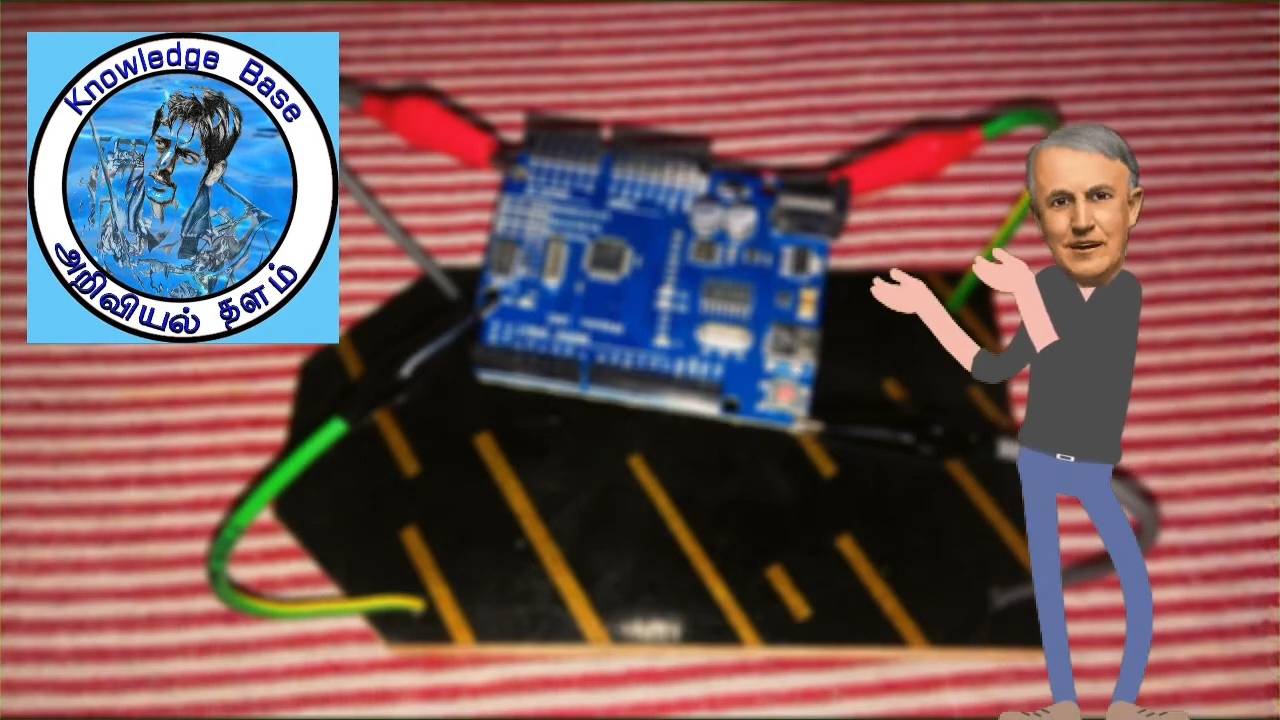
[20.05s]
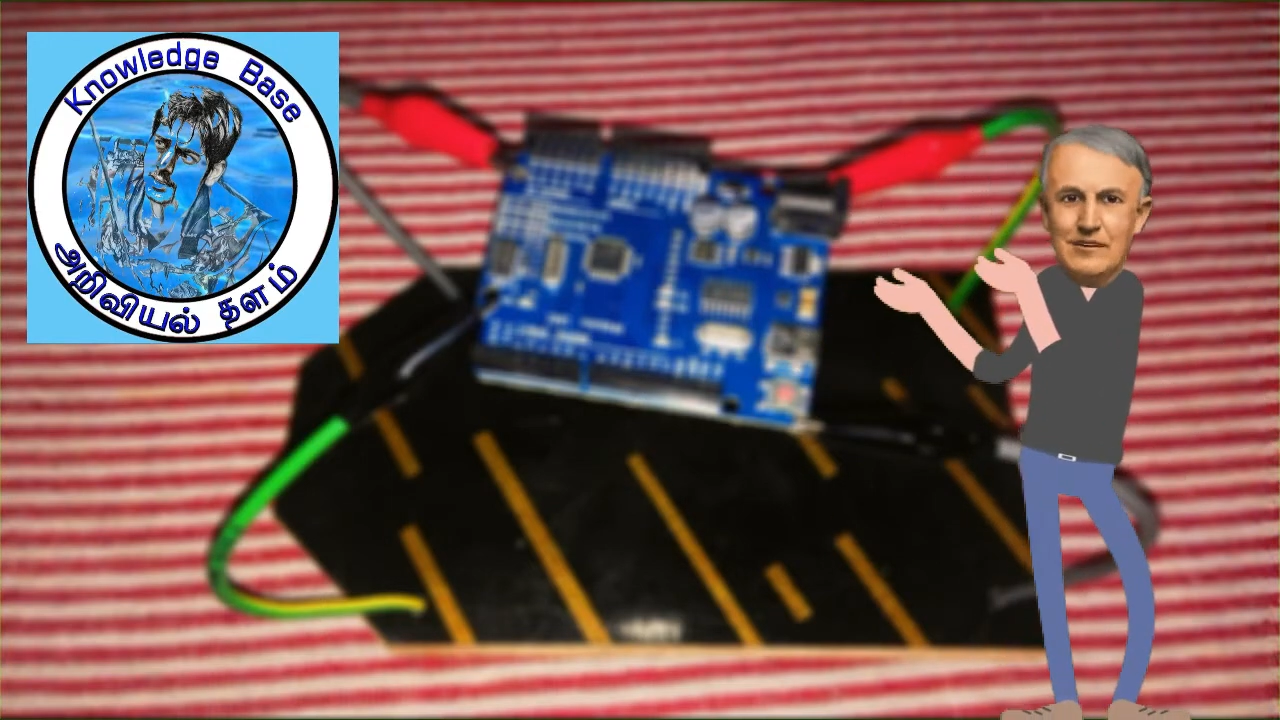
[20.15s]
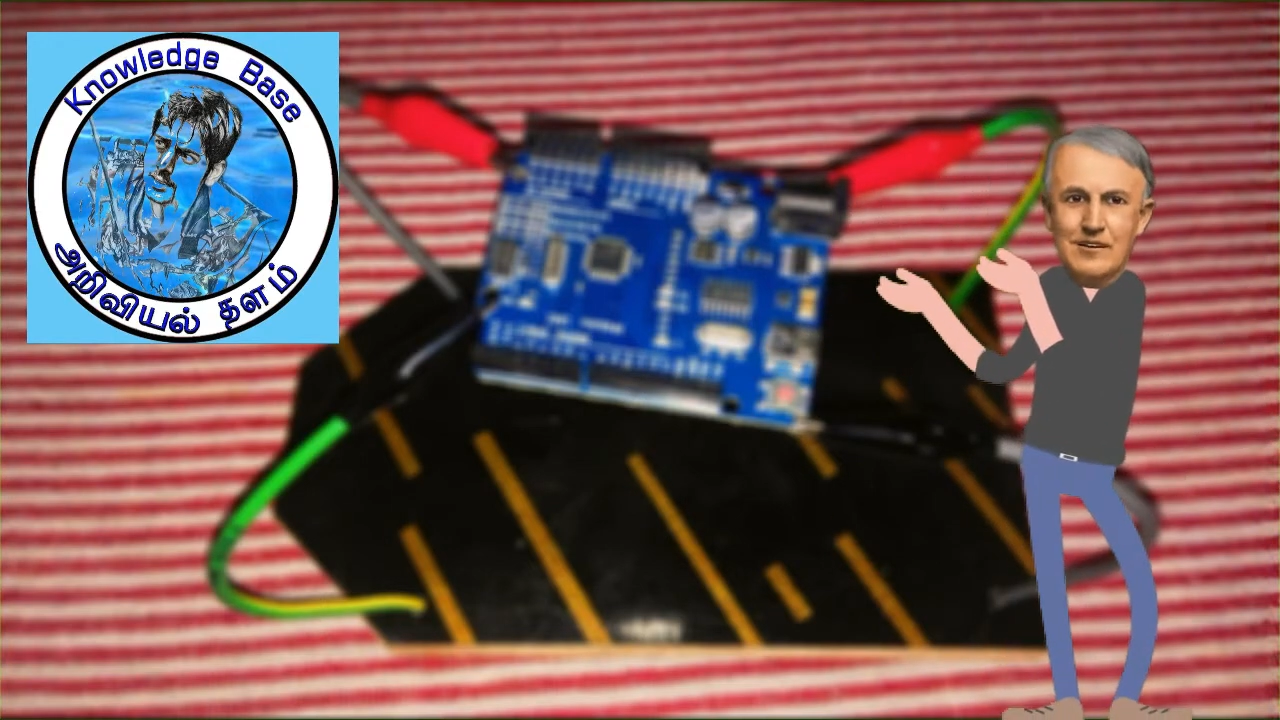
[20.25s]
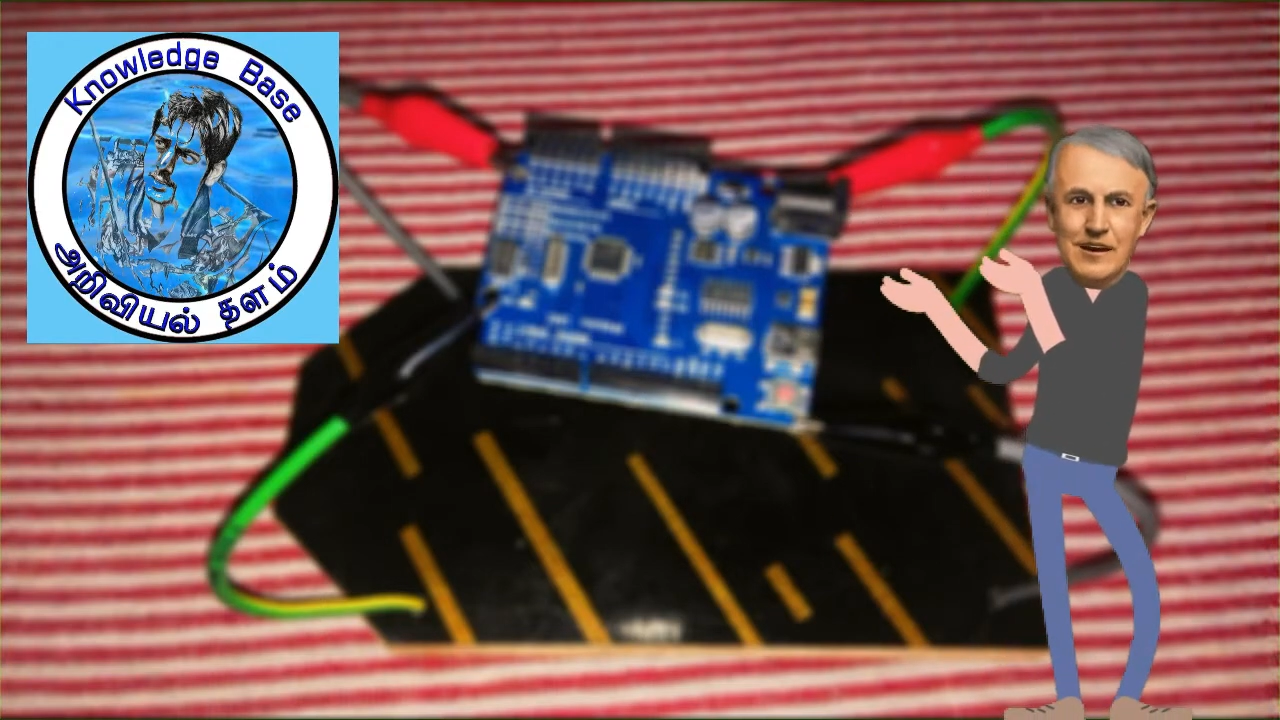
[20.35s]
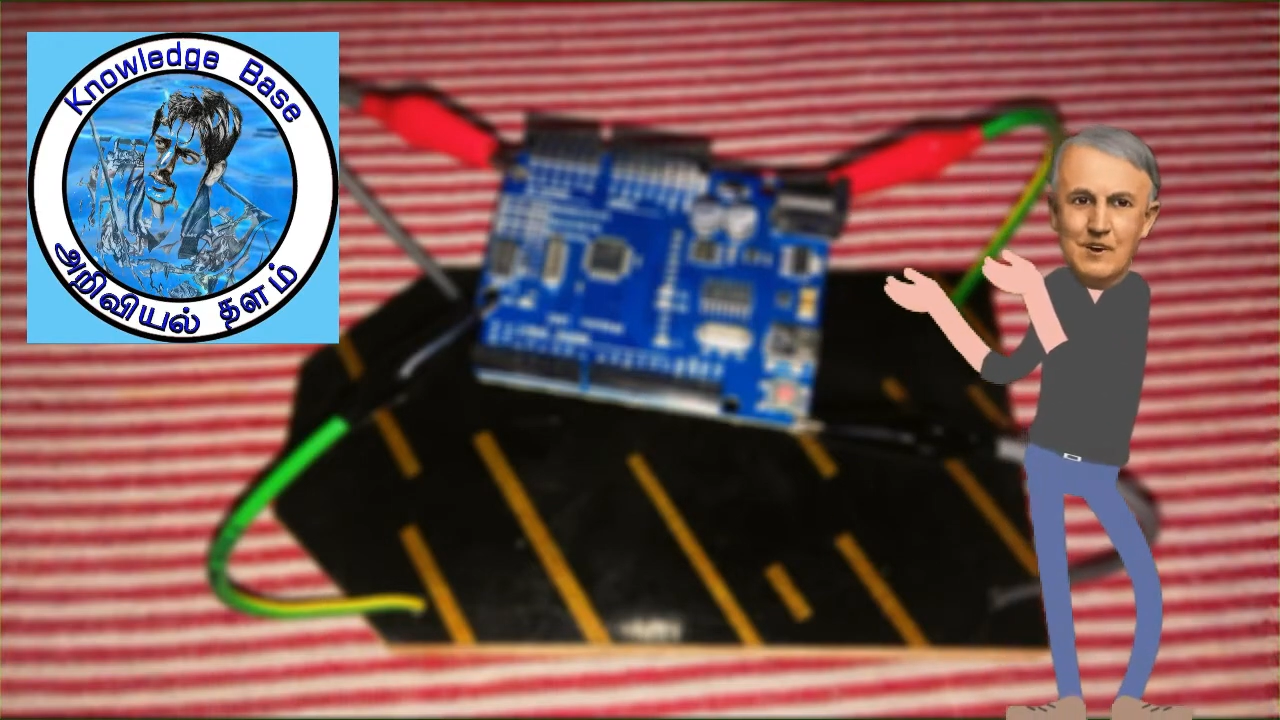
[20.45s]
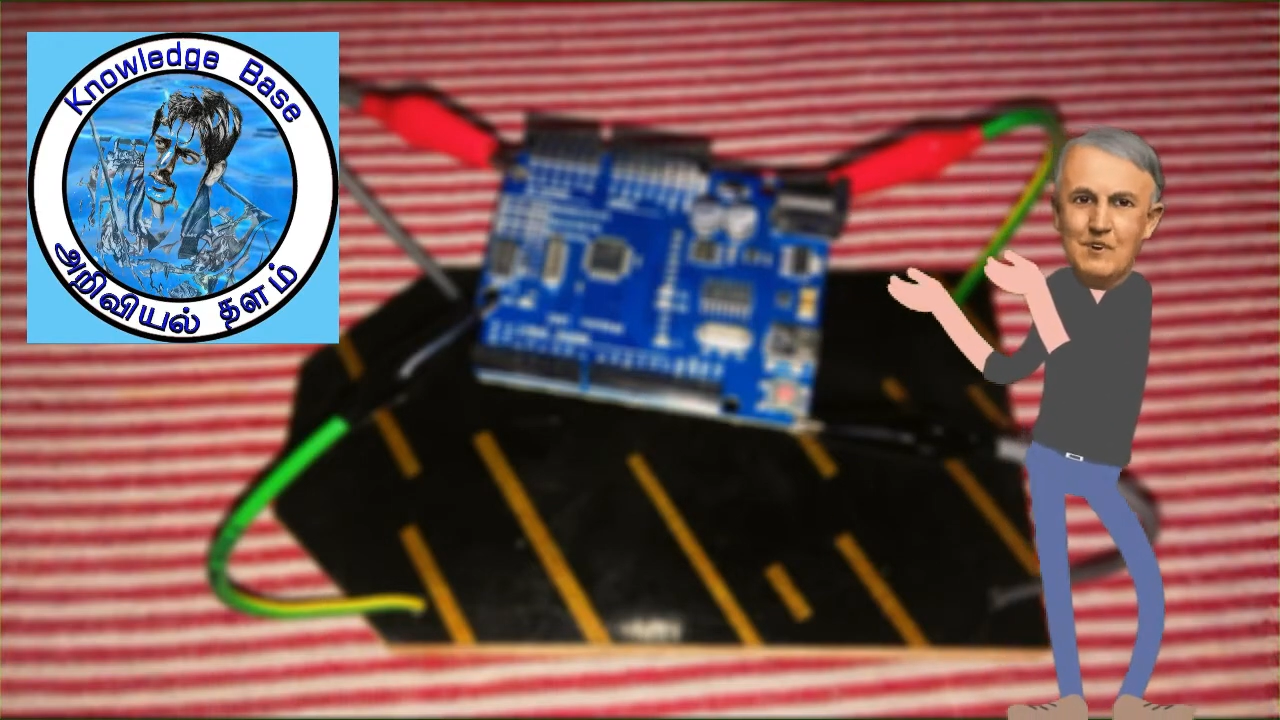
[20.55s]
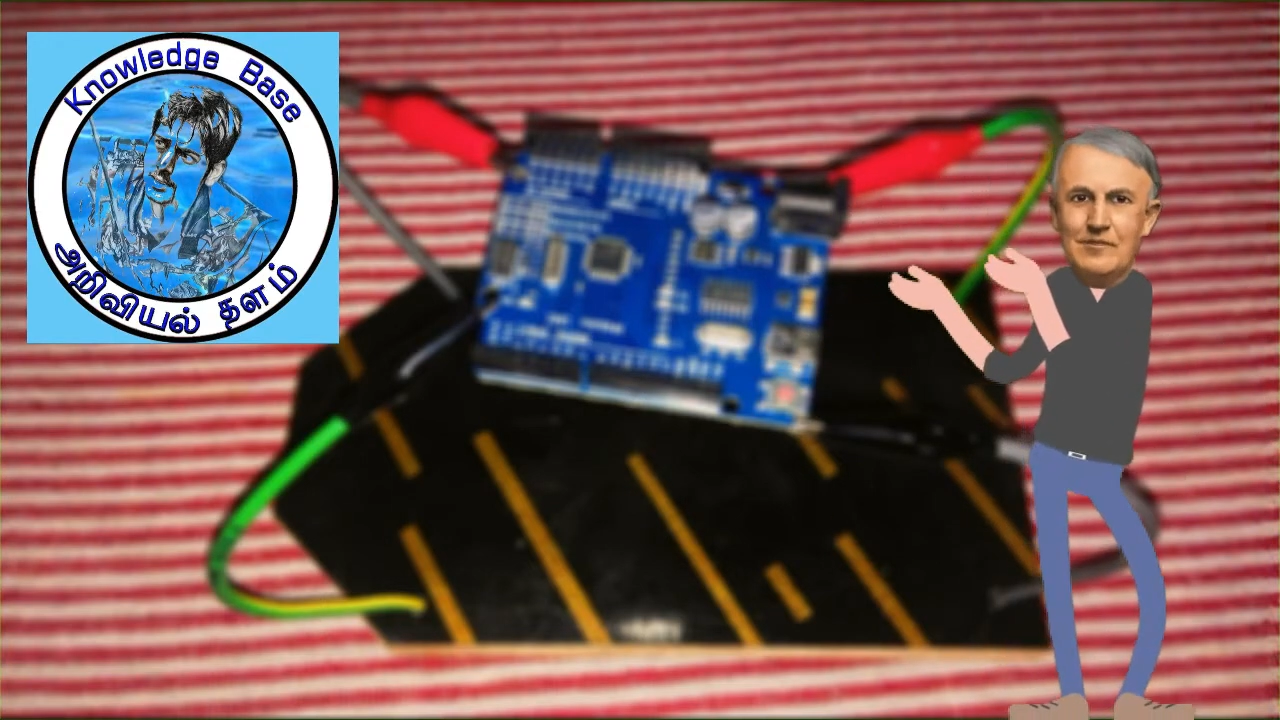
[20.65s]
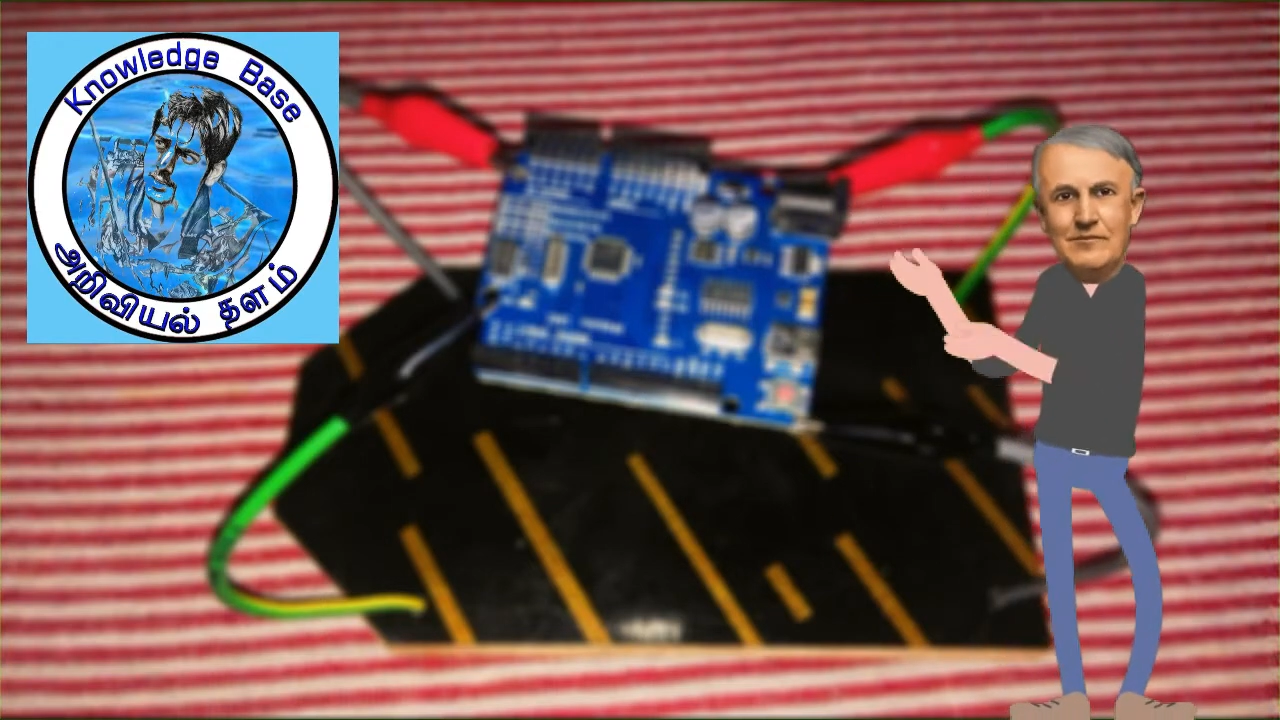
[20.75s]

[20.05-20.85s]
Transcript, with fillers: சப்ஸ்கிரைப்